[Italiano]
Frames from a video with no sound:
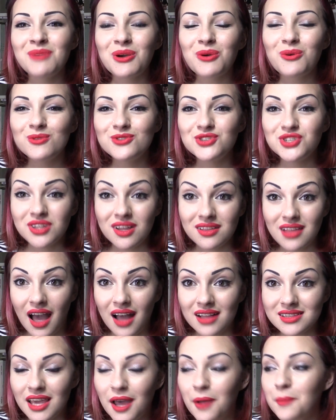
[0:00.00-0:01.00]
mia cugina
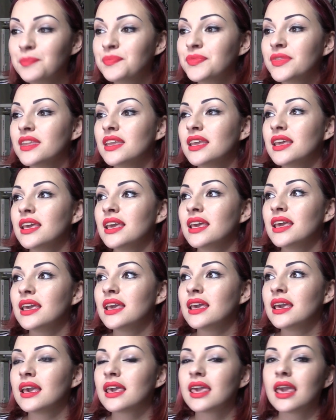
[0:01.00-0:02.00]
Dania,
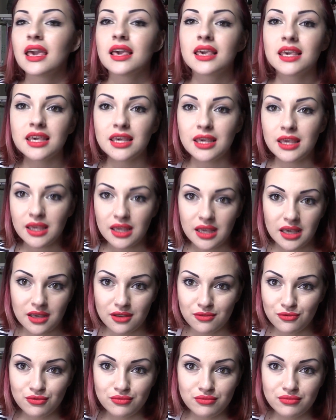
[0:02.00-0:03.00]
eh, che chi